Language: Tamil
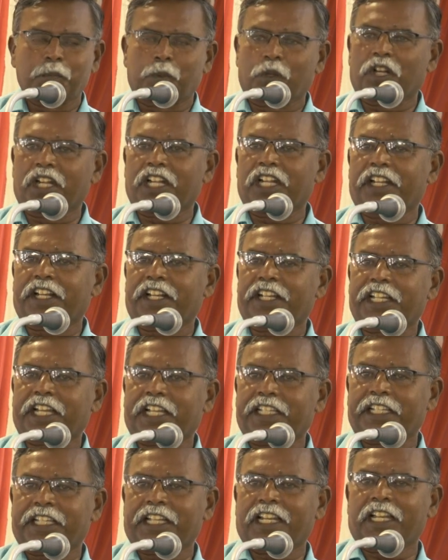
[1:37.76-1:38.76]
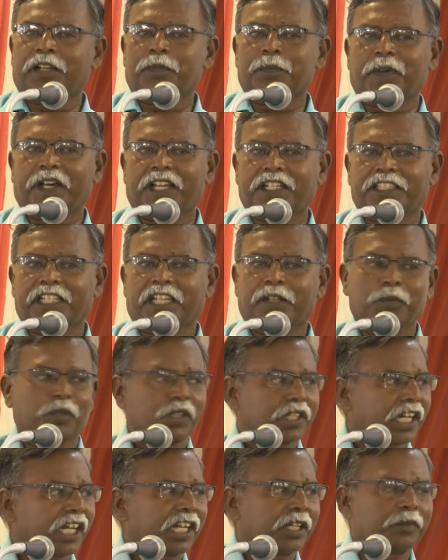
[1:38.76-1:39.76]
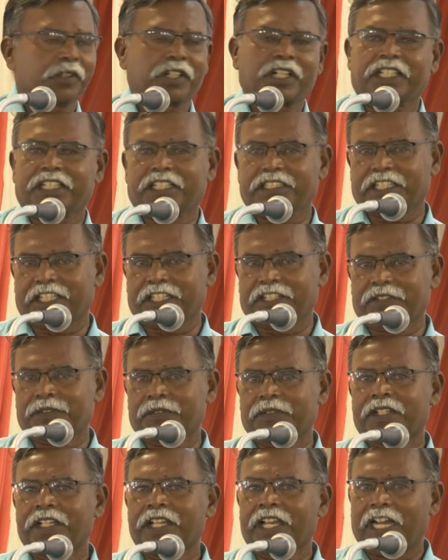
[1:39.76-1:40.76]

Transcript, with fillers: பொருள்கள் இருக்குது அதையெல்லாம் பார்த்தார் முற்காலம் உங்களுக்கு தெரியும்